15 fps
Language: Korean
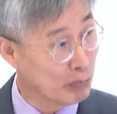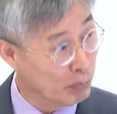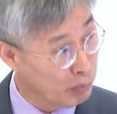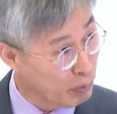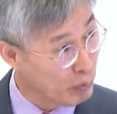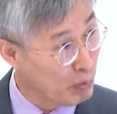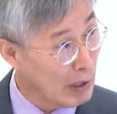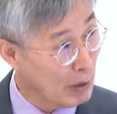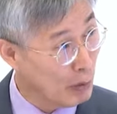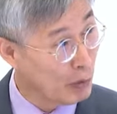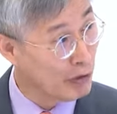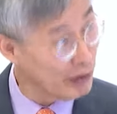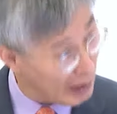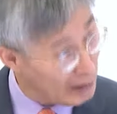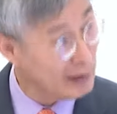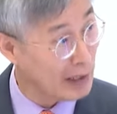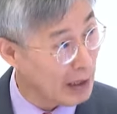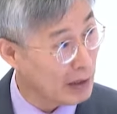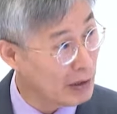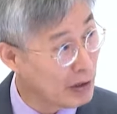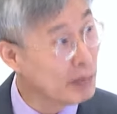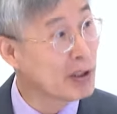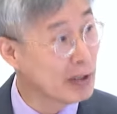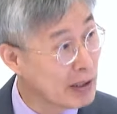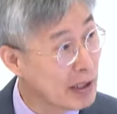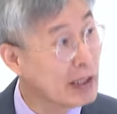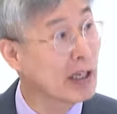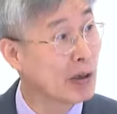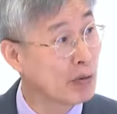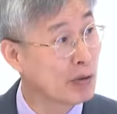불구하고 쓰겠다. 지금 이렇게
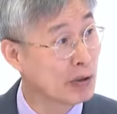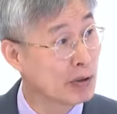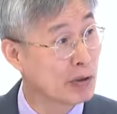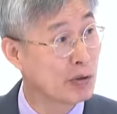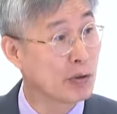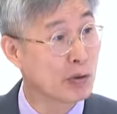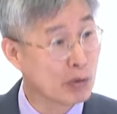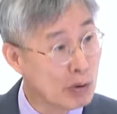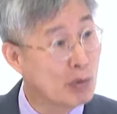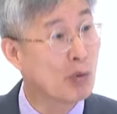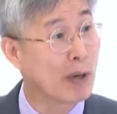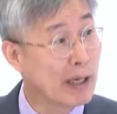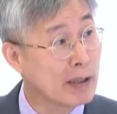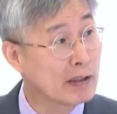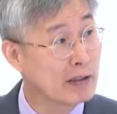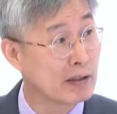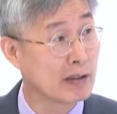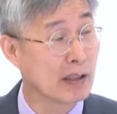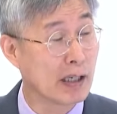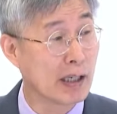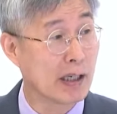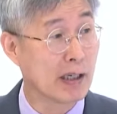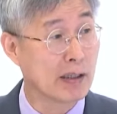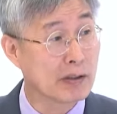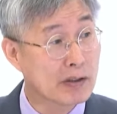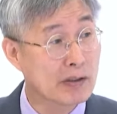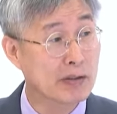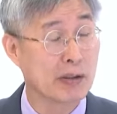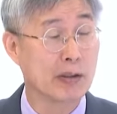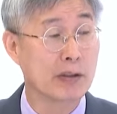얘기하고 있거든요. 그럼 왜 이러는가?
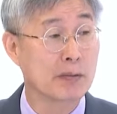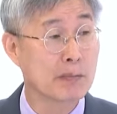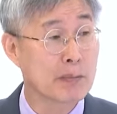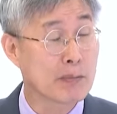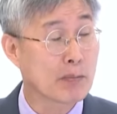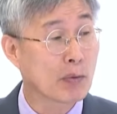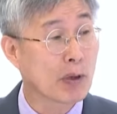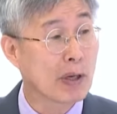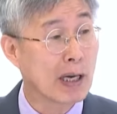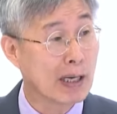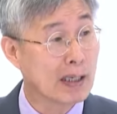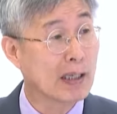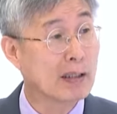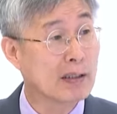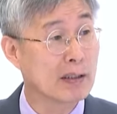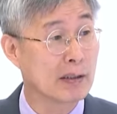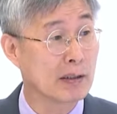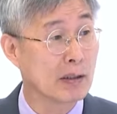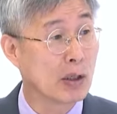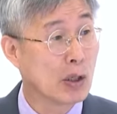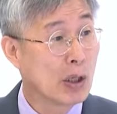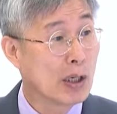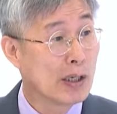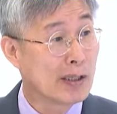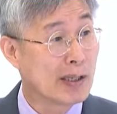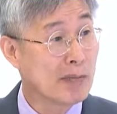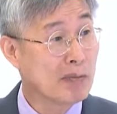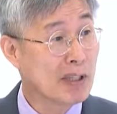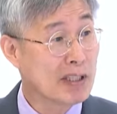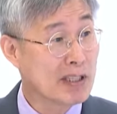이것은 하나는
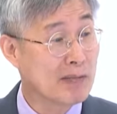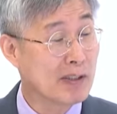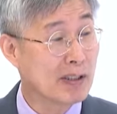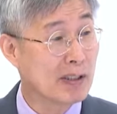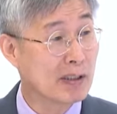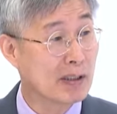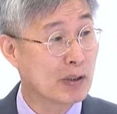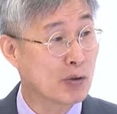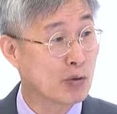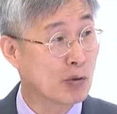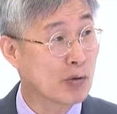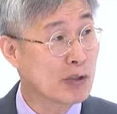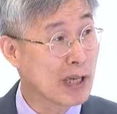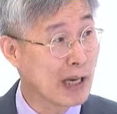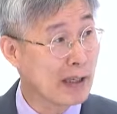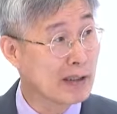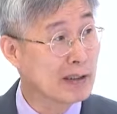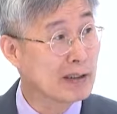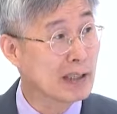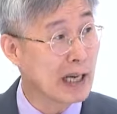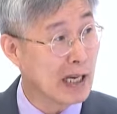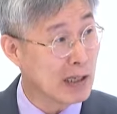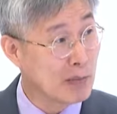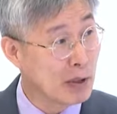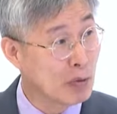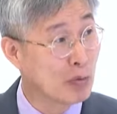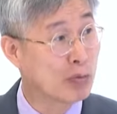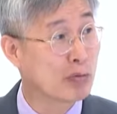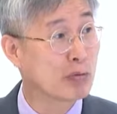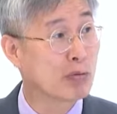렘데시비르가 그렇게 좋은 약은 아님에도
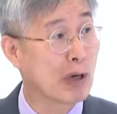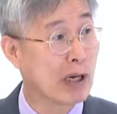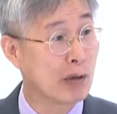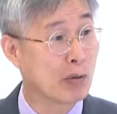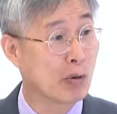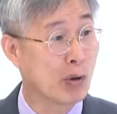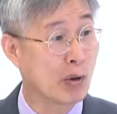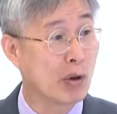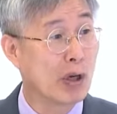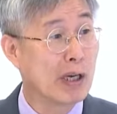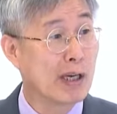예. 불구하고